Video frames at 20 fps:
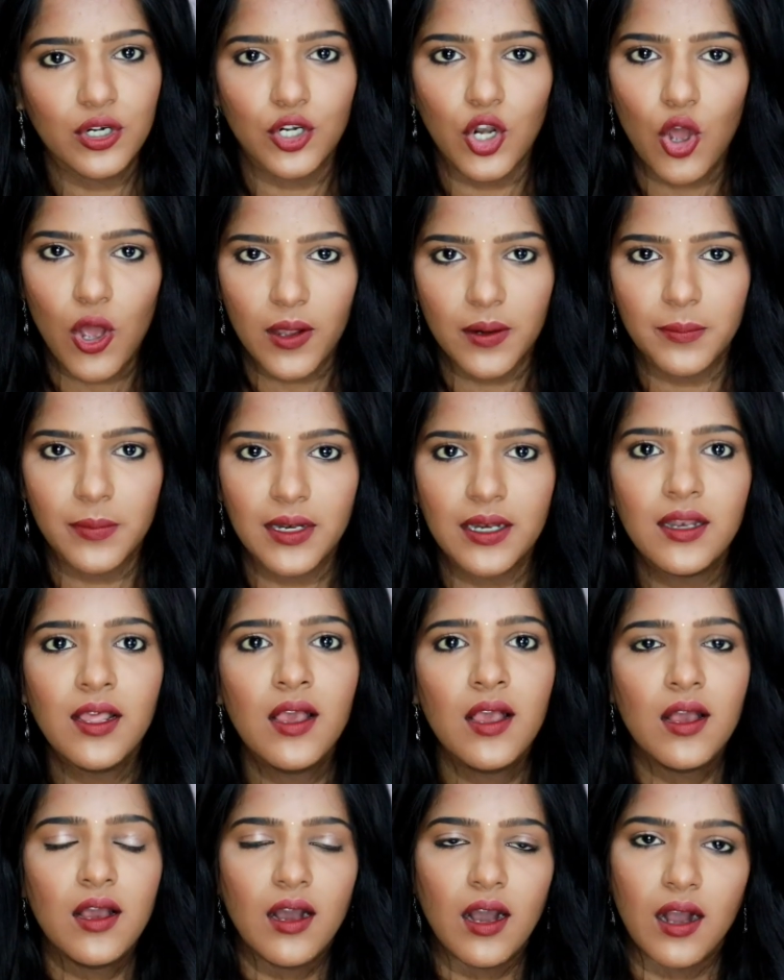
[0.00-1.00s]
உங்கள் நார்மல்
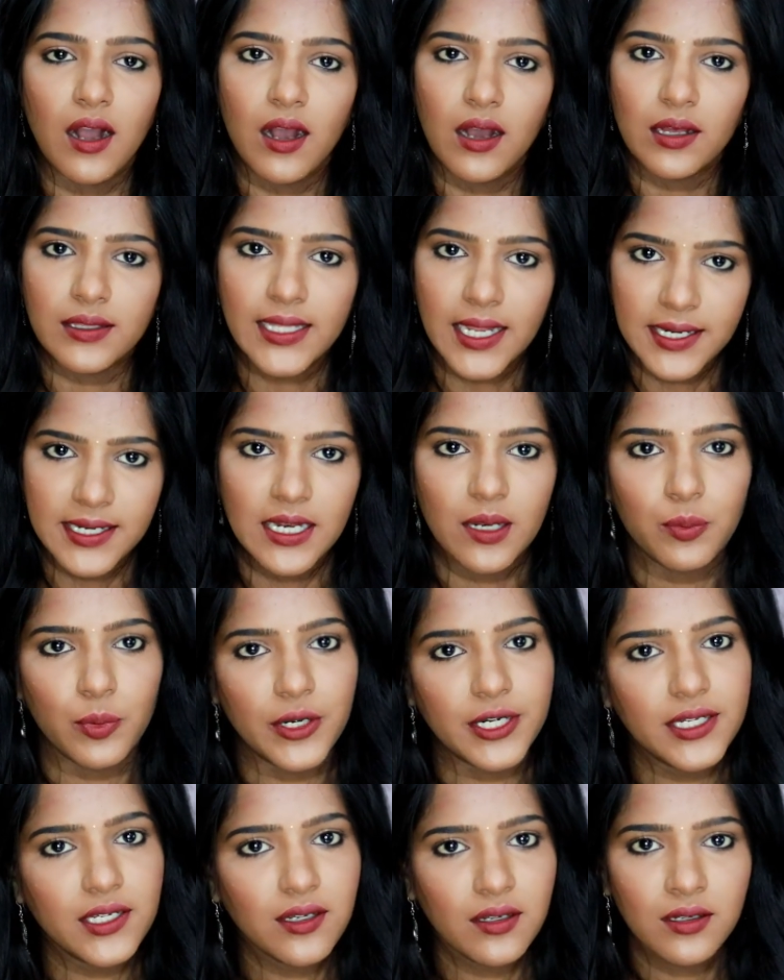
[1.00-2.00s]
தண்ணியில்
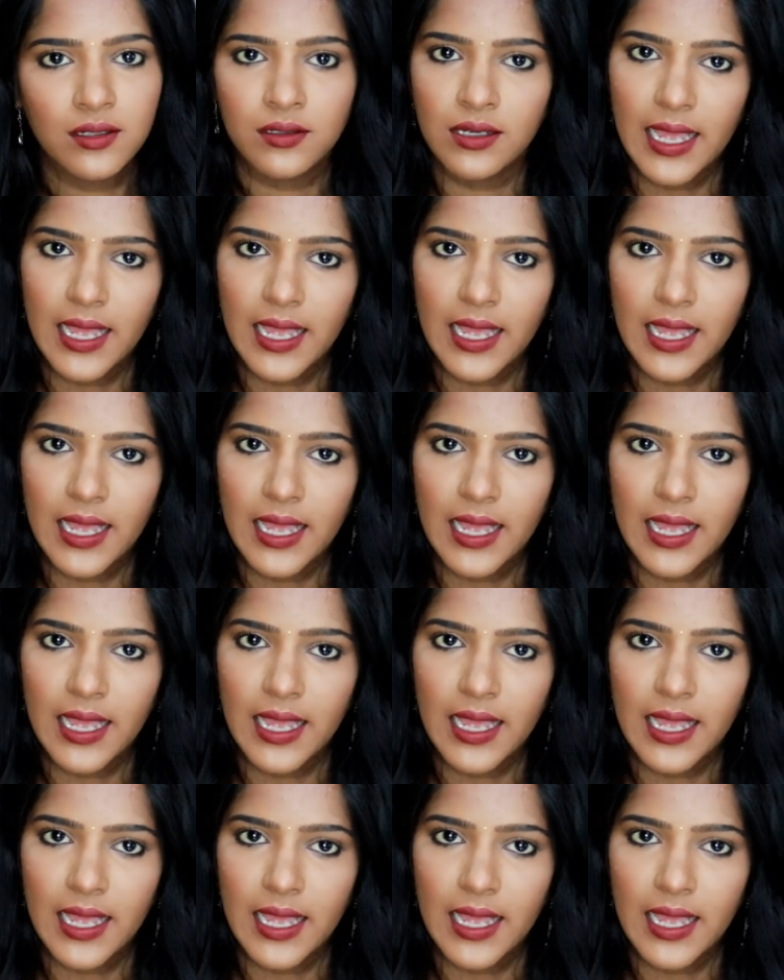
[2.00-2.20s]
போயிட்டு